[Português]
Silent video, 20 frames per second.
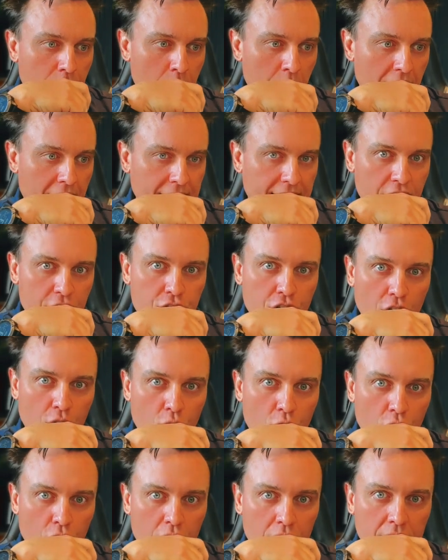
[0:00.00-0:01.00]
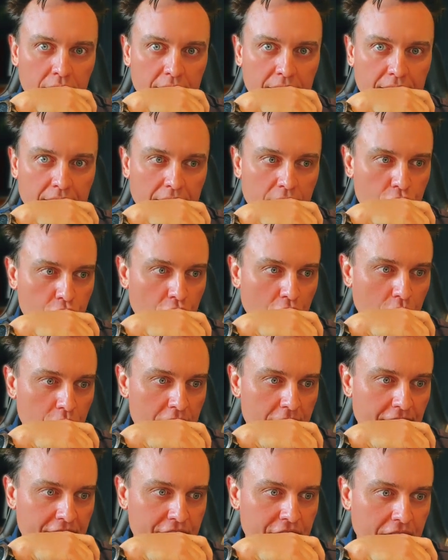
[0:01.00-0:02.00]
Vamos lá, quem chegou, quem não chegou
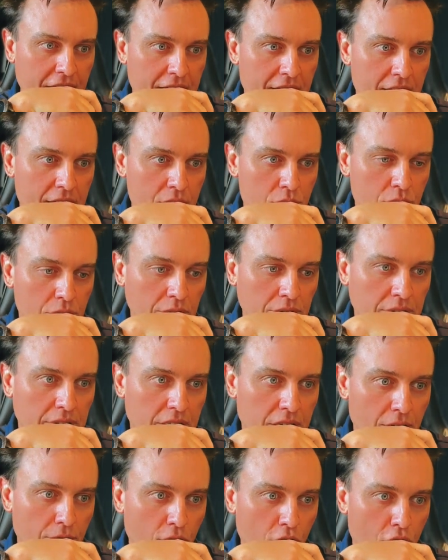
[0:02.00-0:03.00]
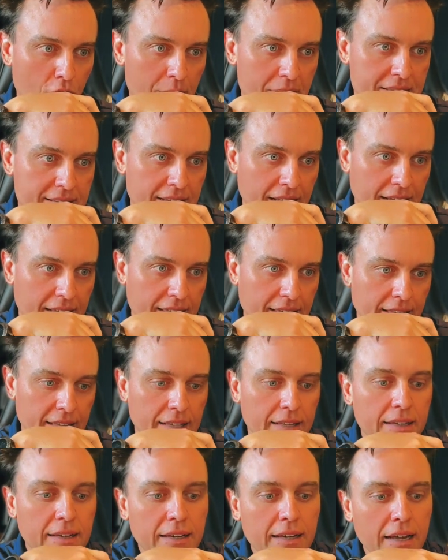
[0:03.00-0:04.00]
ainda vai chegando. E eu vou começar
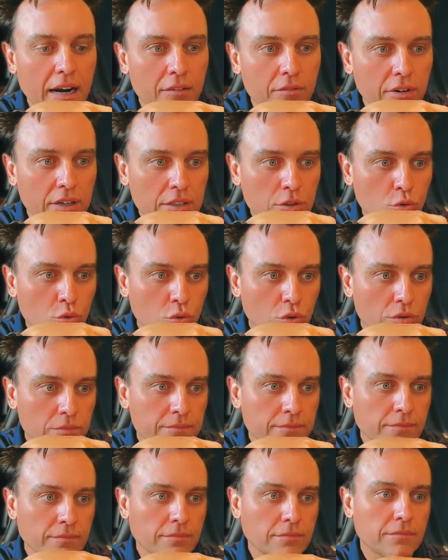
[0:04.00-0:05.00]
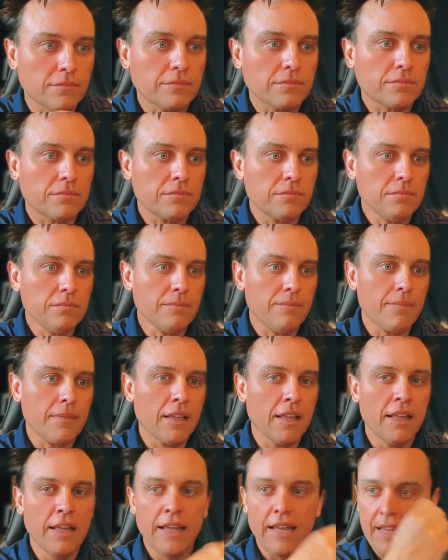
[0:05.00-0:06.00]
aqui gravando.
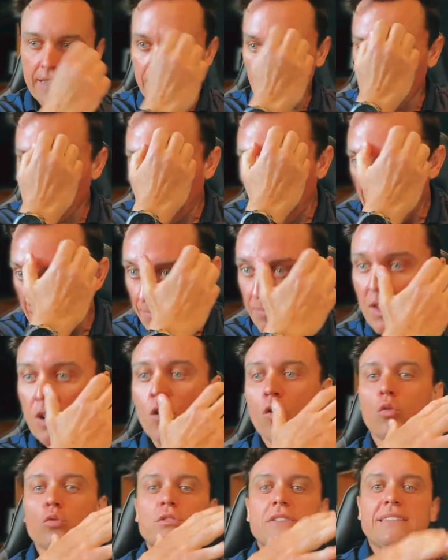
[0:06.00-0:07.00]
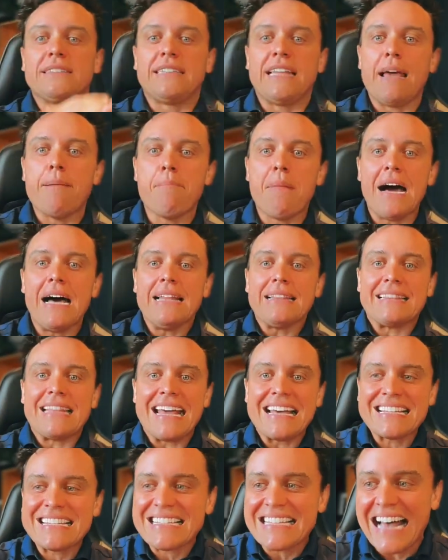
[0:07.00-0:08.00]
Então vamos lá. O tema
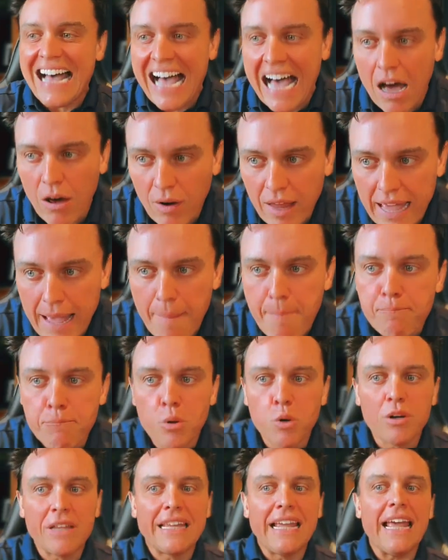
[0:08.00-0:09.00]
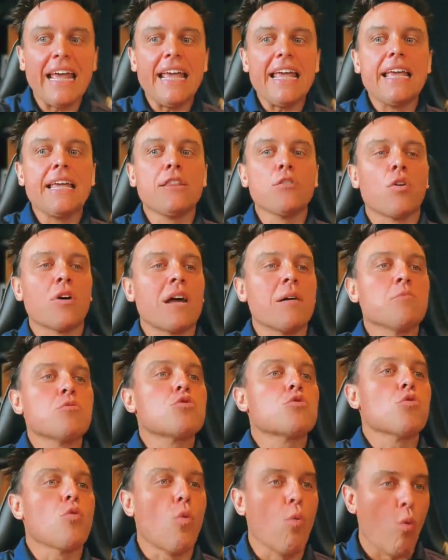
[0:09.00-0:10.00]
dessa aula é Por que
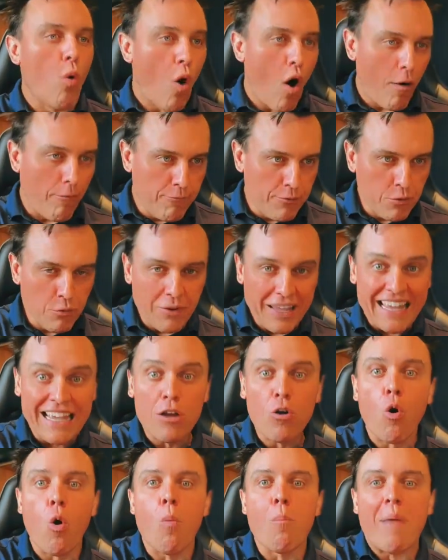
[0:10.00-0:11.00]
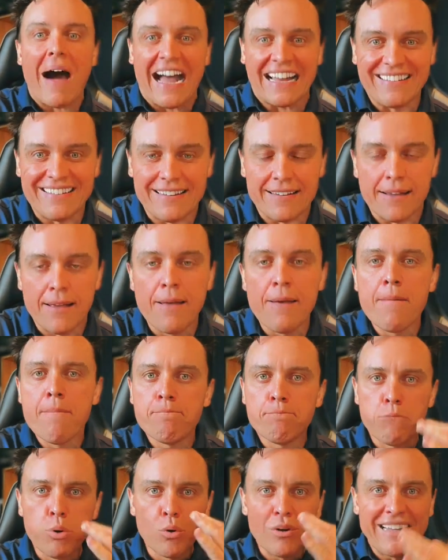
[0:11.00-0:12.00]
ignoramos o óbvio em combate?
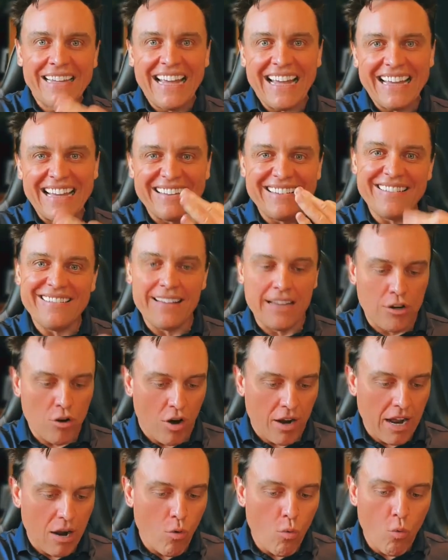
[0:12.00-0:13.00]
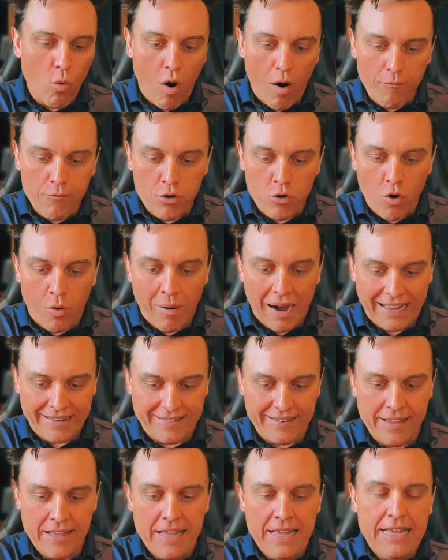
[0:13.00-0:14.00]
Por que, que a gente ignora o óbvio em
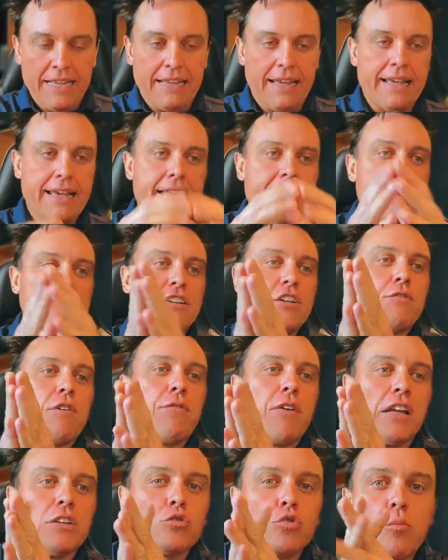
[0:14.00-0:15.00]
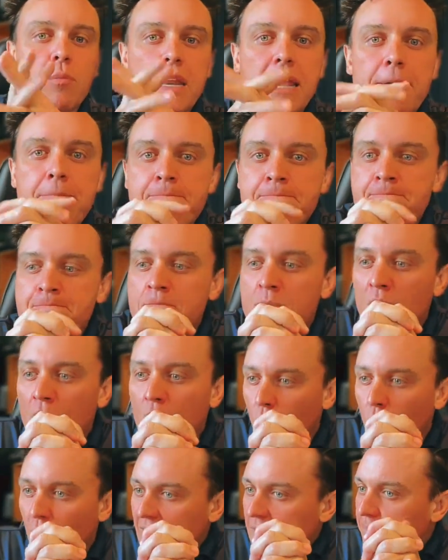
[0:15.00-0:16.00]
combate? É, a gente vai falar sobre
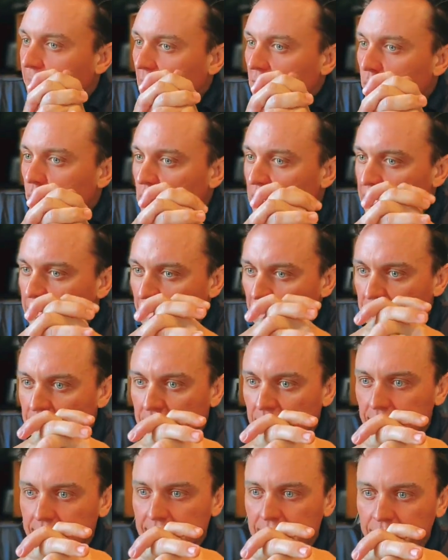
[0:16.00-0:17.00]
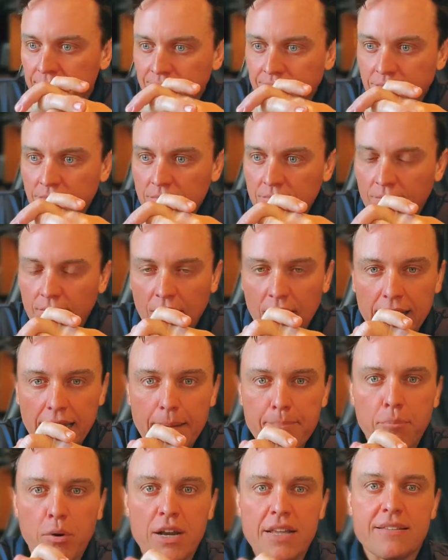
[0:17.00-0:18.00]
um aspecto muito interessante,
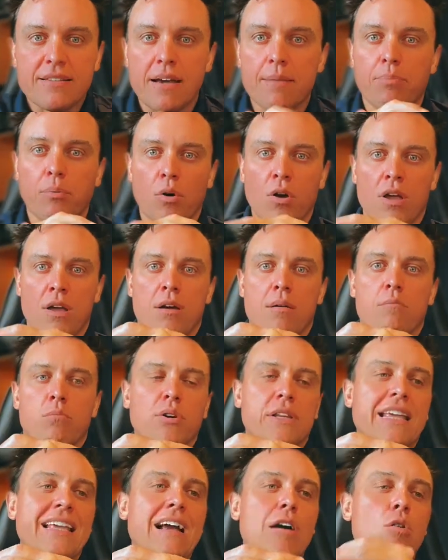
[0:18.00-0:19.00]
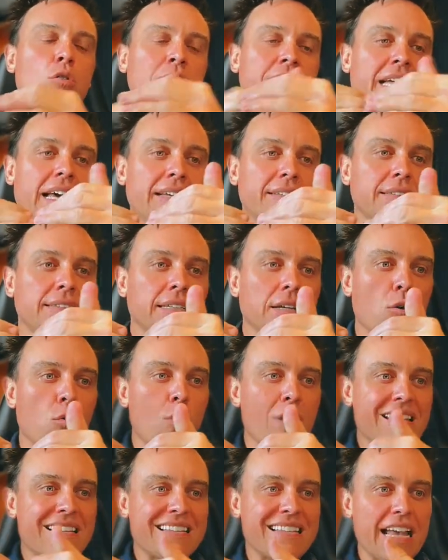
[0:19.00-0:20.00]
que é, por exemplo, por que, que acontece
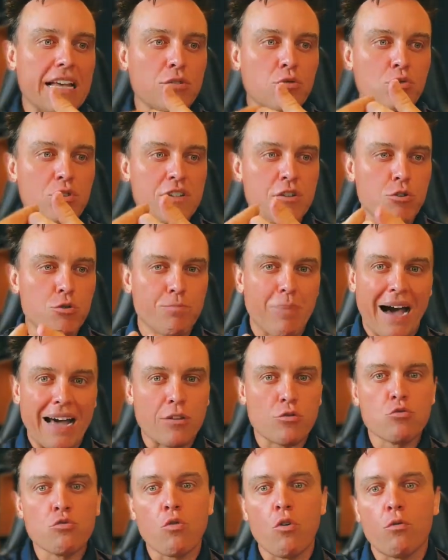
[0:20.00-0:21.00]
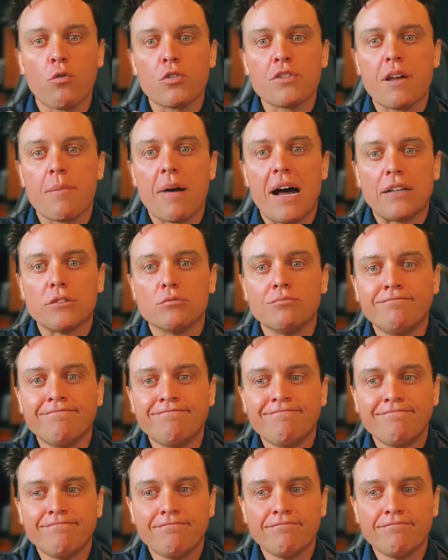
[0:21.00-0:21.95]
o excesso de disparos num confronto armado?